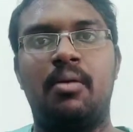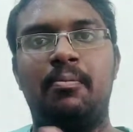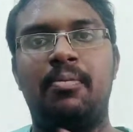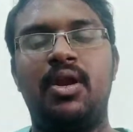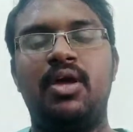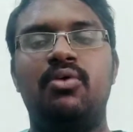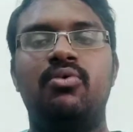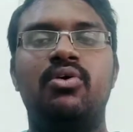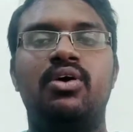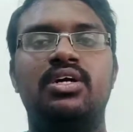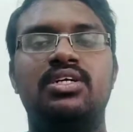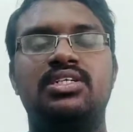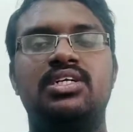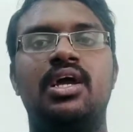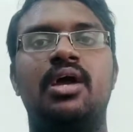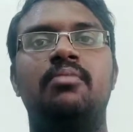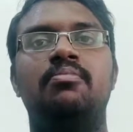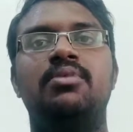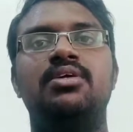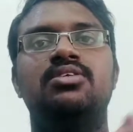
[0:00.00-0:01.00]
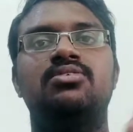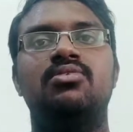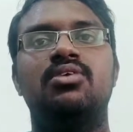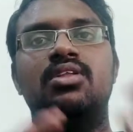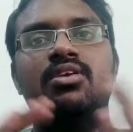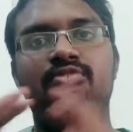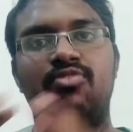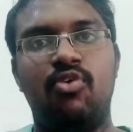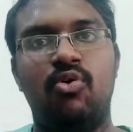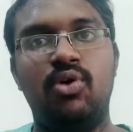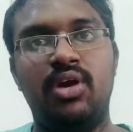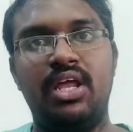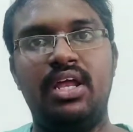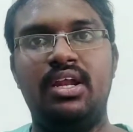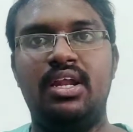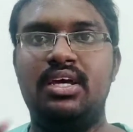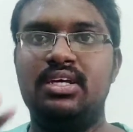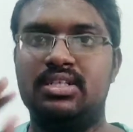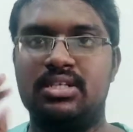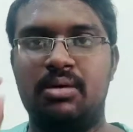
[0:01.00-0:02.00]
கம்பெனி கொடுக்குற ஸ்டேட்மெண்ட்ஸ் வந்து
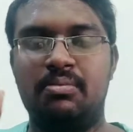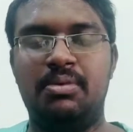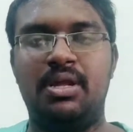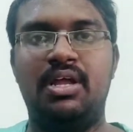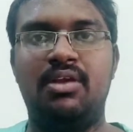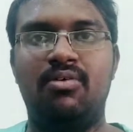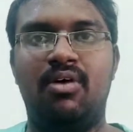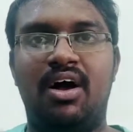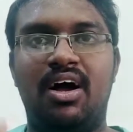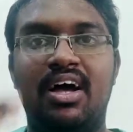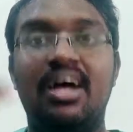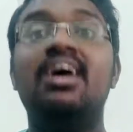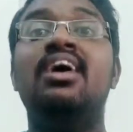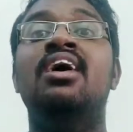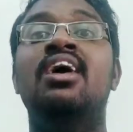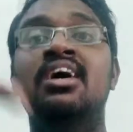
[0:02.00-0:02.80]
ஃபோர்டீன் டேஸ் அப்படின்வாங்க